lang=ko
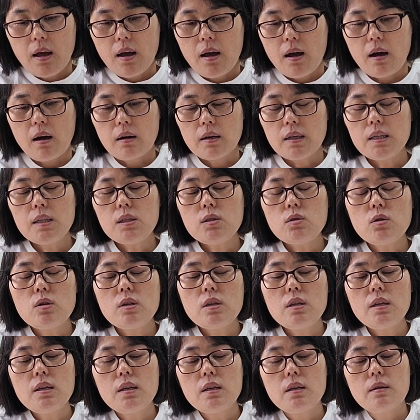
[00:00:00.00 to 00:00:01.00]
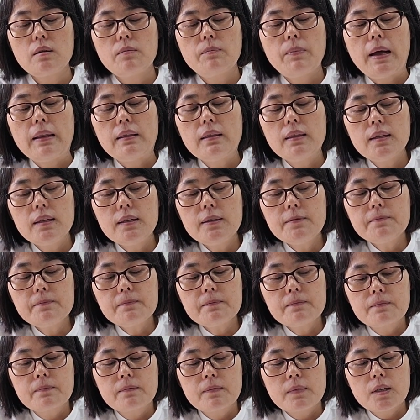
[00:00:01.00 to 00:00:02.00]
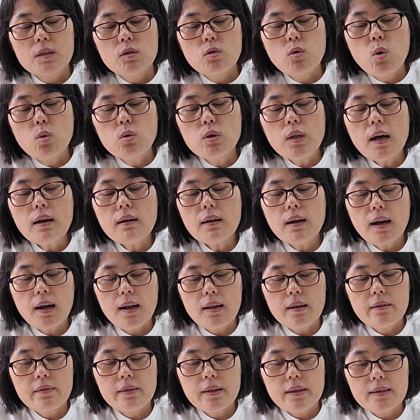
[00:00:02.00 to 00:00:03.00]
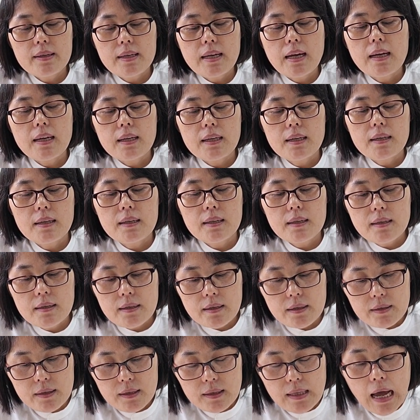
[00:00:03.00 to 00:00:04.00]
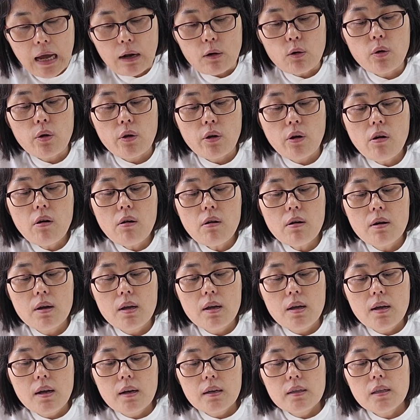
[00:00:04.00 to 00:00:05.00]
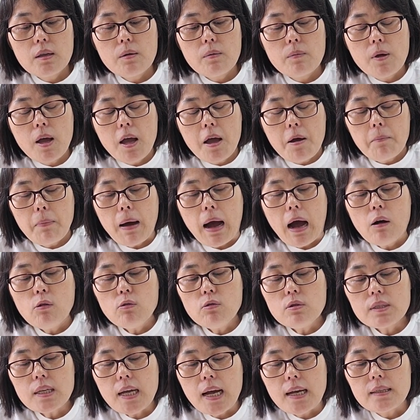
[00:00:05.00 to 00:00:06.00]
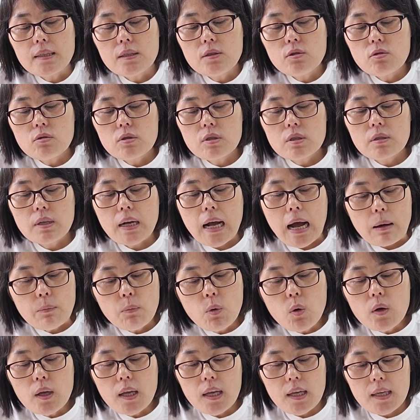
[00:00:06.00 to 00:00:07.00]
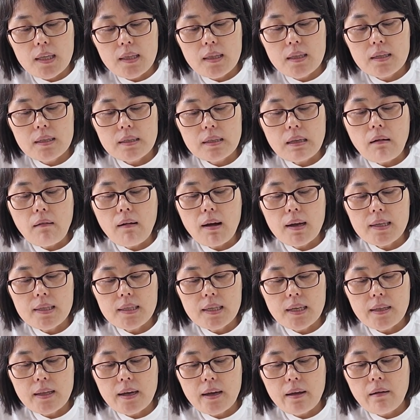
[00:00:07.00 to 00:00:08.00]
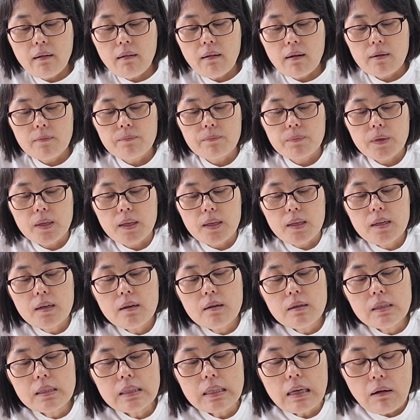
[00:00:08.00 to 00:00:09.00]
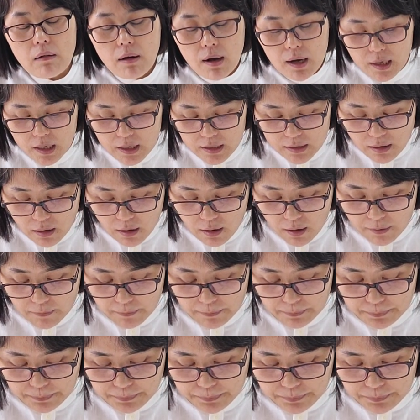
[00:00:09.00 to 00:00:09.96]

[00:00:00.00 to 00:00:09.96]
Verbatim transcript: 어, 그리스도인이 받는 고난과 관련된 이야기를 여기서 다뤄요. 근데 바울 자신도 지금 감옥에 있는 상황이잖아요. 이런 상황에서